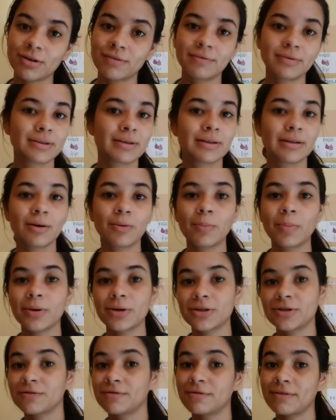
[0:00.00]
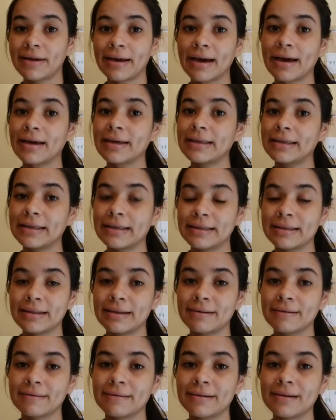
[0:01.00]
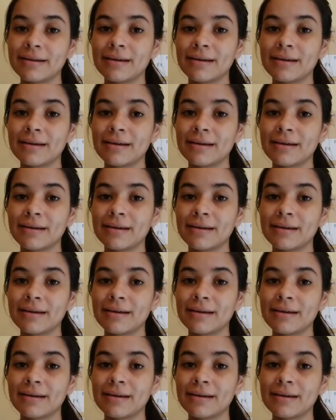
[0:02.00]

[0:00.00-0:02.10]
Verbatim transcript: que você não pode ver ainda.